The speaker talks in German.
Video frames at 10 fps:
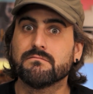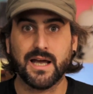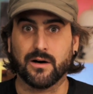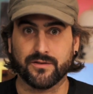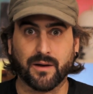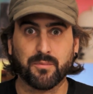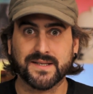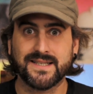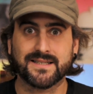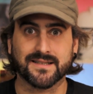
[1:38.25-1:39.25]
Ja, und dann
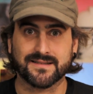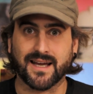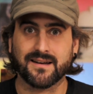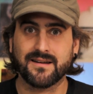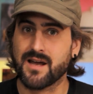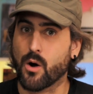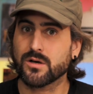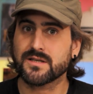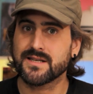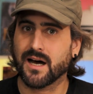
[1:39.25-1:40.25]
passierte es. Dann
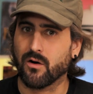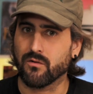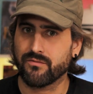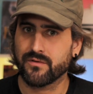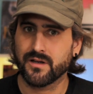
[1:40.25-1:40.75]
tauchten sie auf.